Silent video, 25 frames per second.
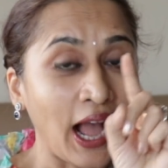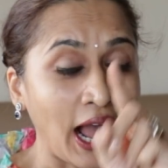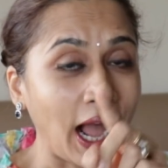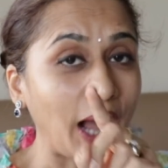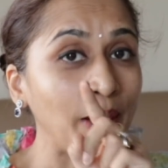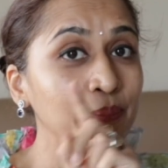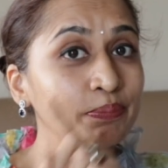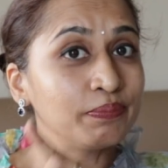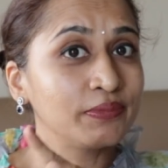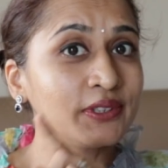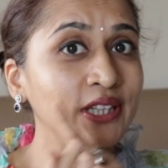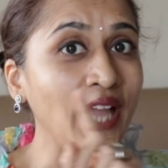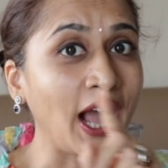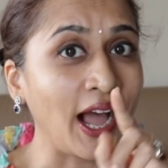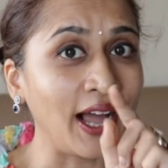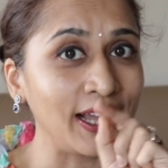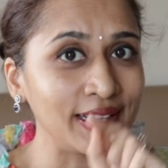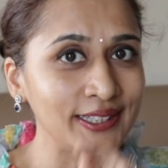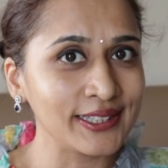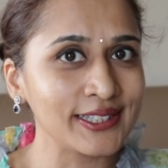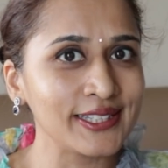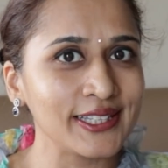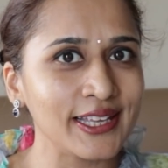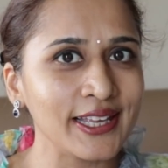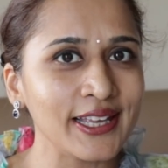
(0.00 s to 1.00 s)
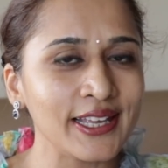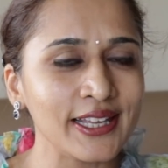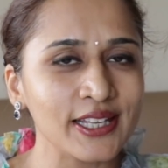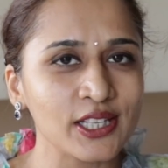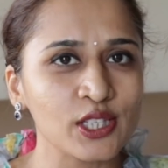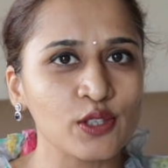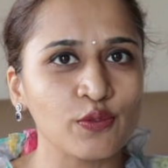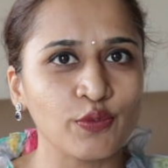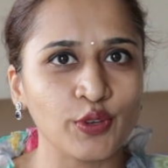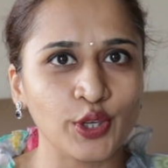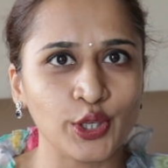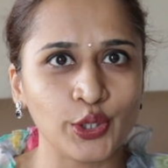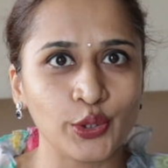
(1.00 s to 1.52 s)
आप ध्यान से
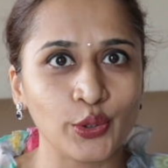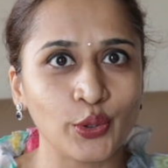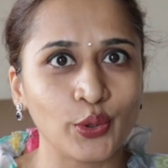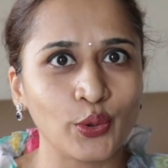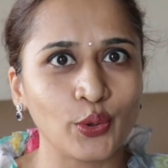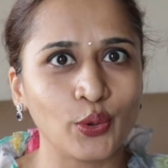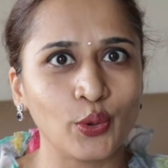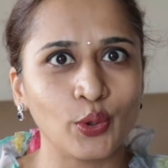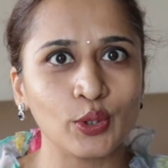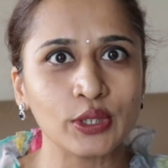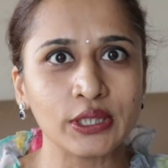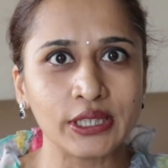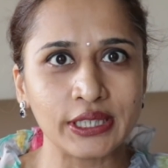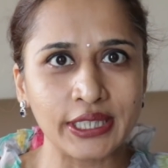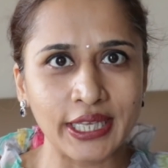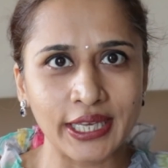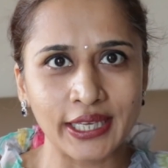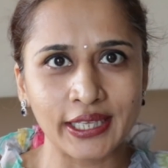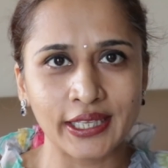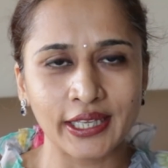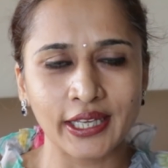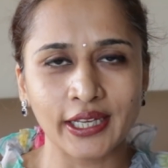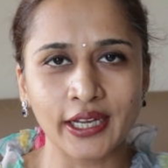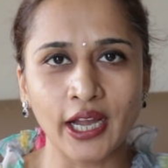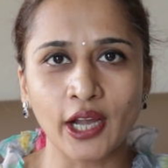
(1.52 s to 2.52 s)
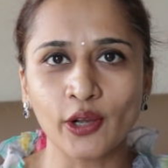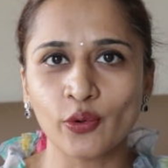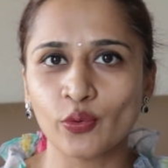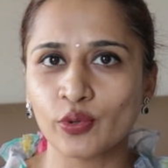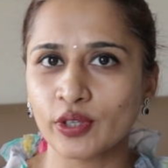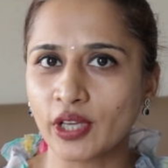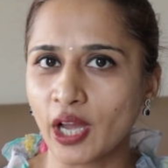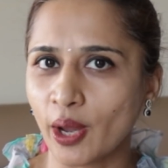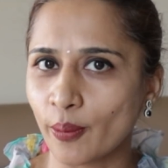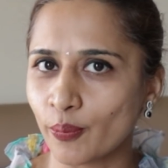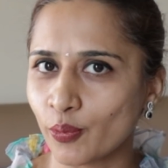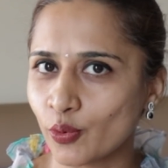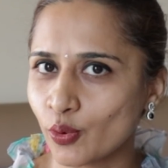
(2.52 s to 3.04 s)
इस वीडियो को देखेगा
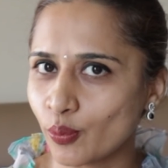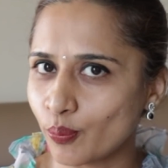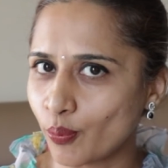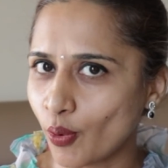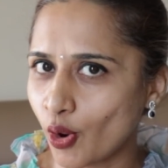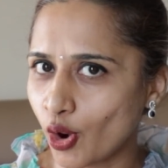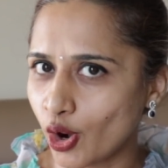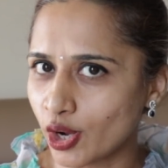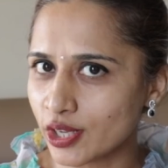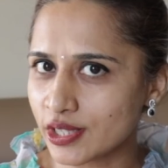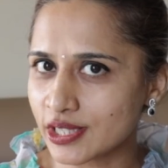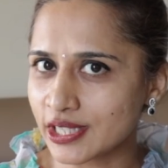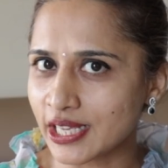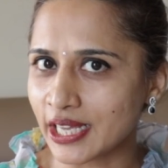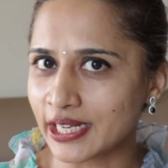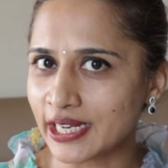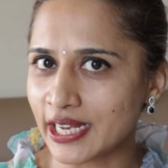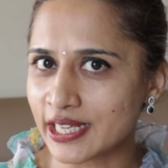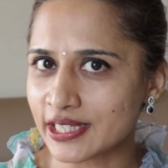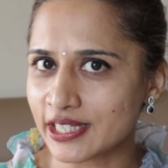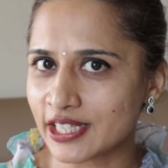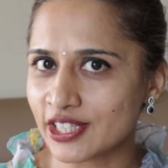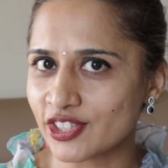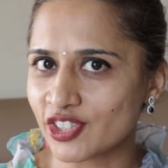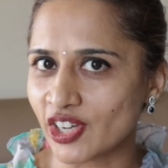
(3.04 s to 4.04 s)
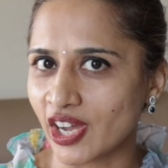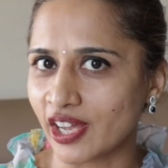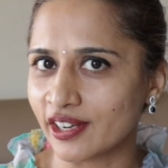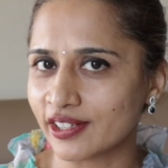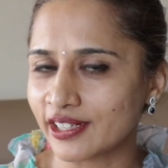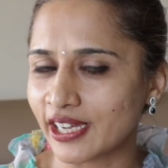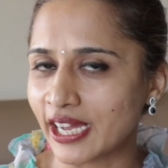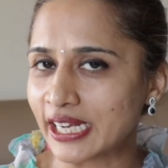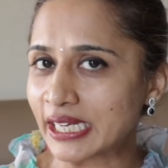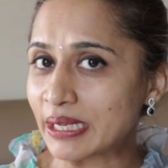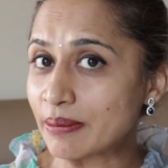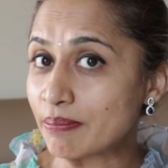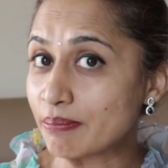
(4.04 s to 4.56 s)
क्योंकि आपको बहुत सारी ऐसी
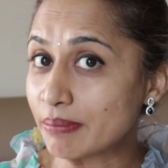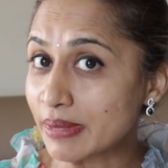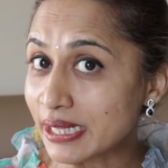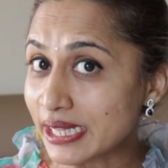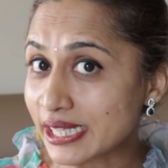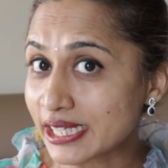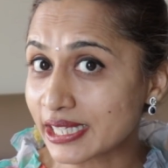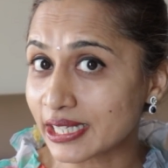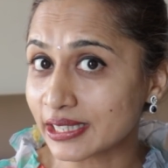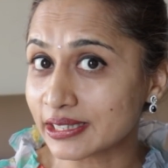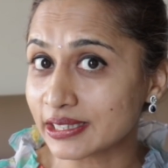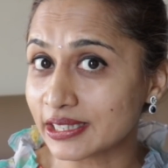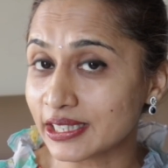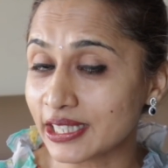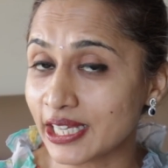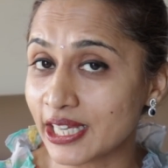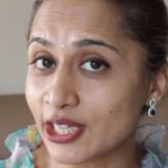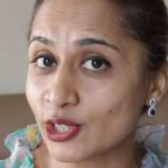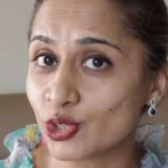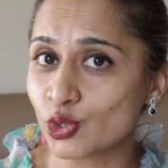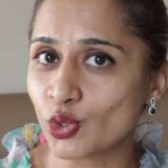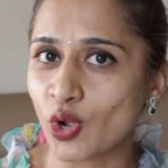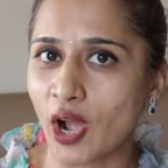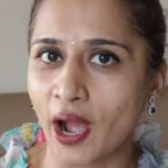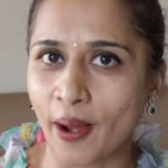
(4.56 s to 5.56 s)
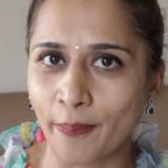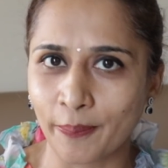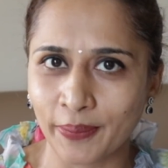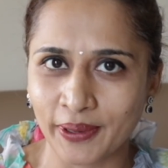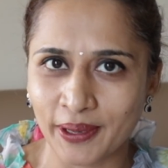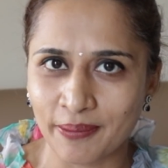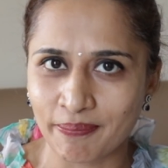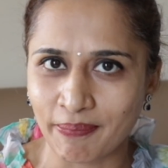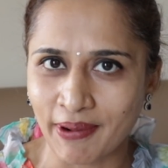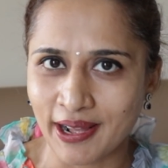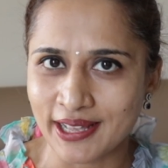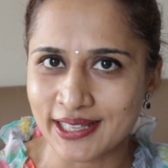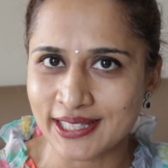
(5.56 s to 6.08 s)
जानकारी मिल सकती है जो आपके
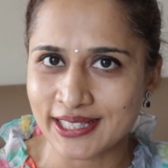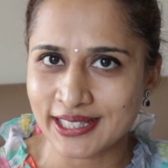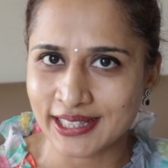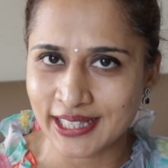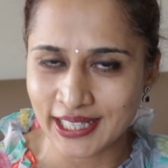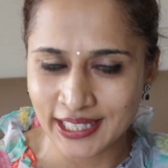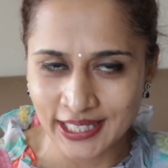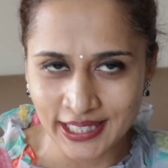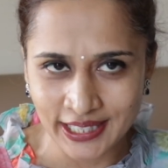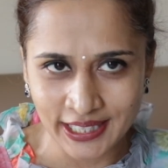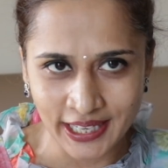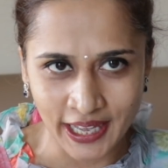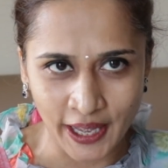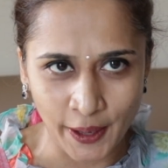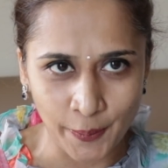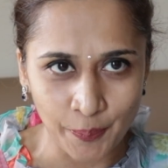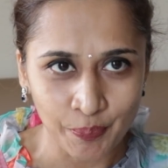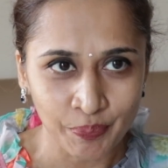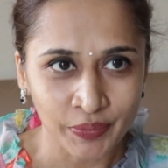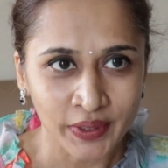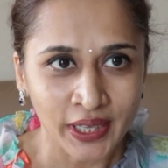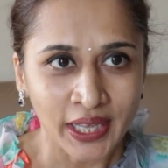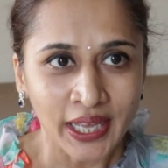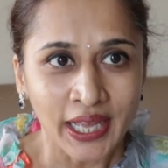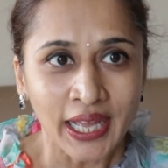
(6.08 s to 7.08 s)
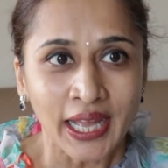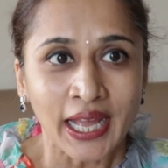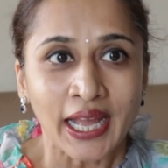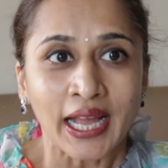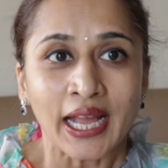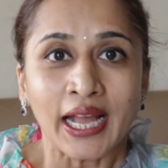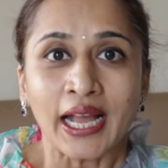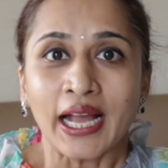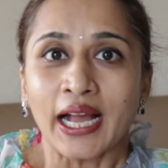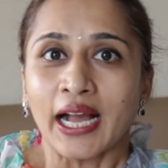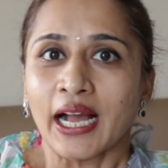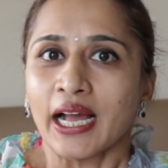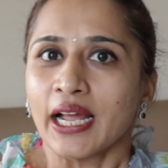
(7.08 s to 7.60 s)
पास नहीं है
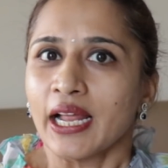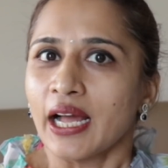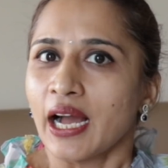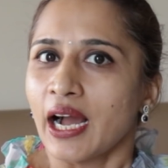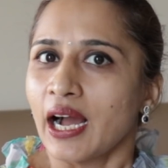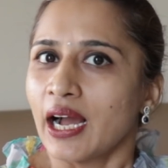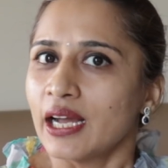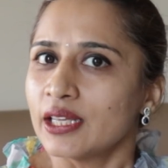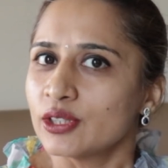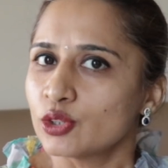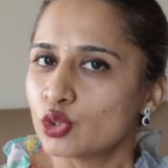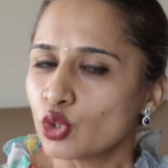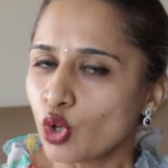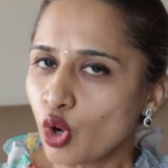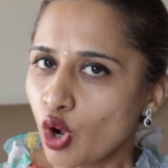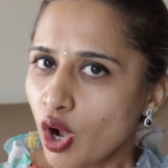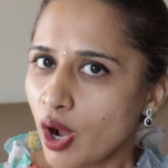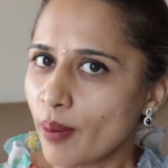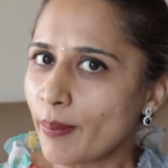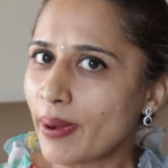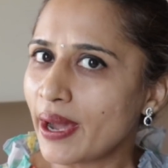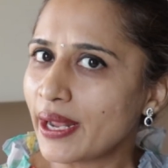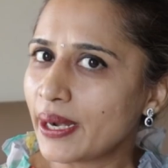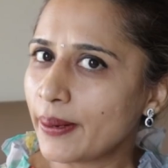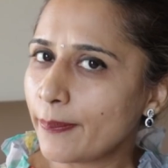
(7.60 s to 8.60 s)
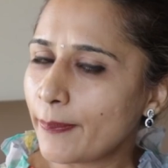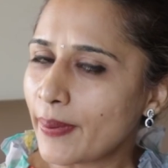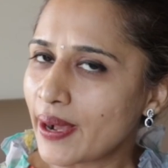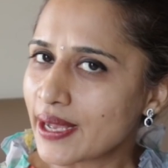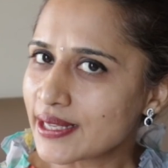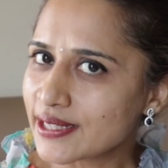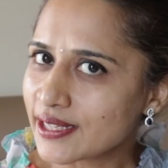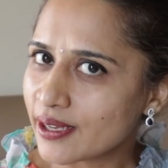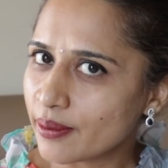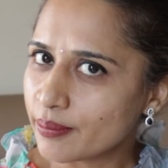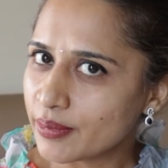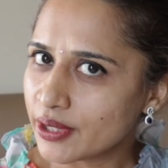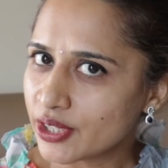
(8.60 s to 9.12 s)
जो हमारे
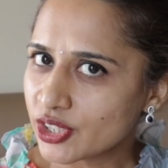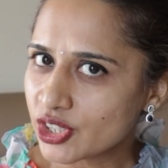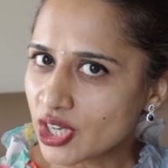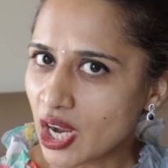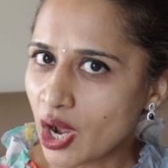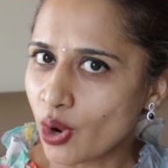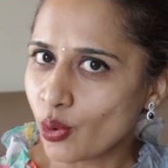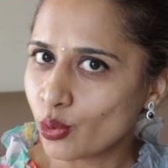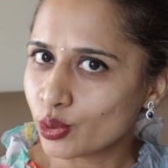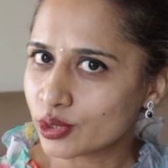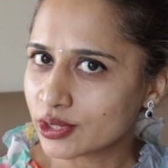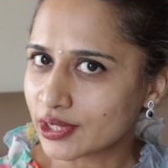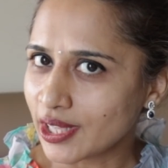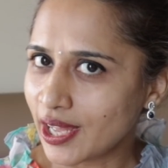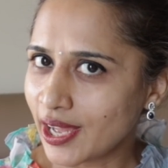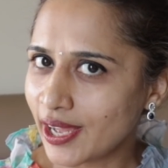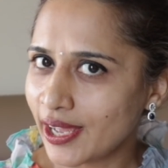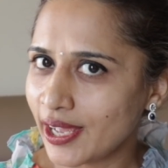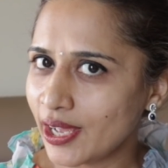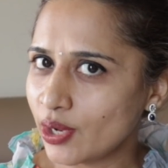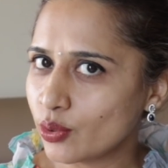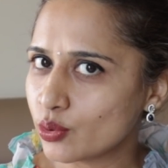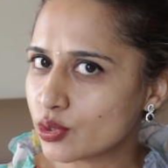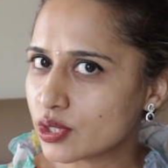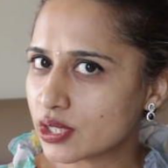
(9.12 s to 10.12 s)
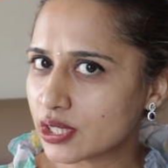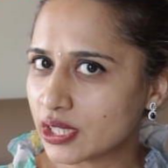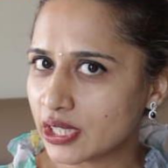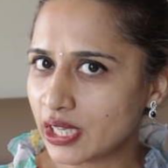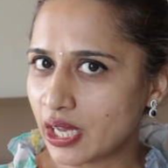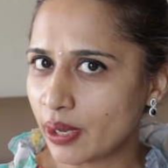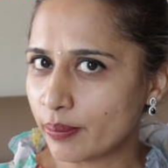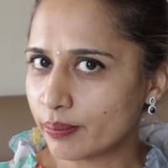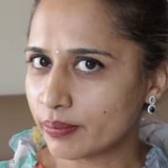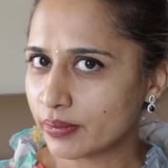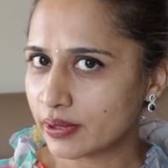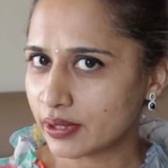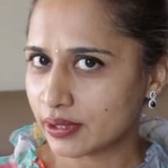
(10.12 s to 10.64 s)
पास हमेशा होता है उसकी
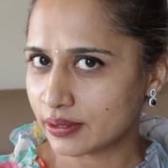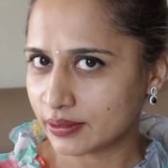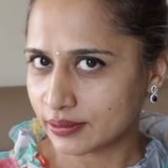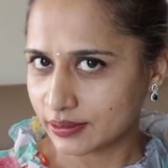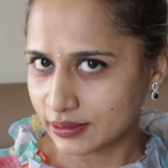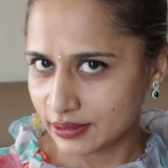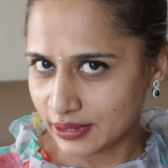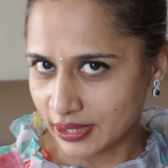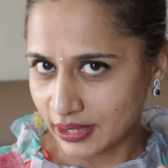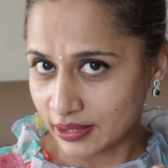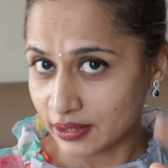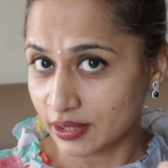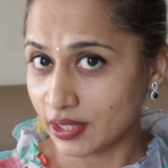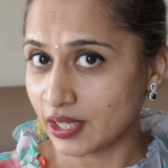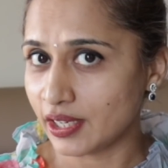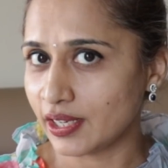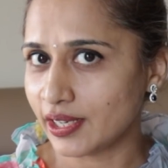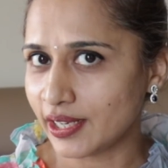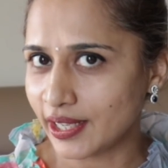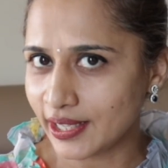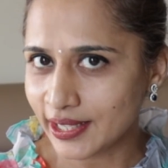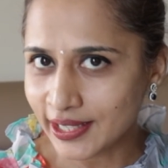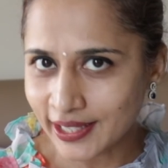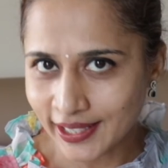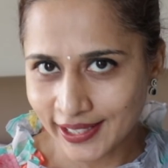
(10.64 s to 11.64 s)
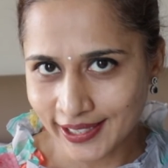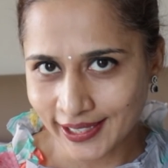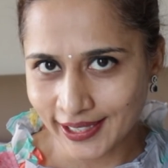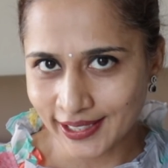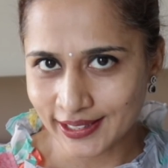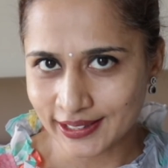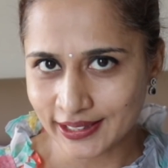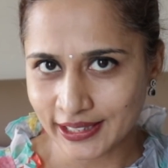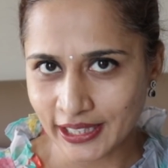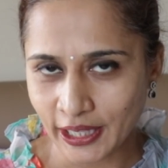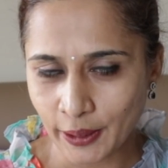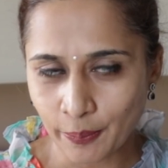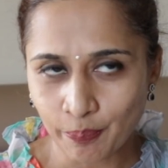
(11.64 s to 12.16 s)
हम कद्र नहीं
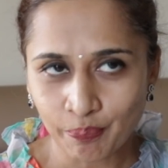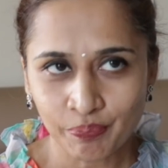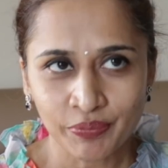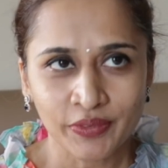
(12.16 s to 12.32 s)
करते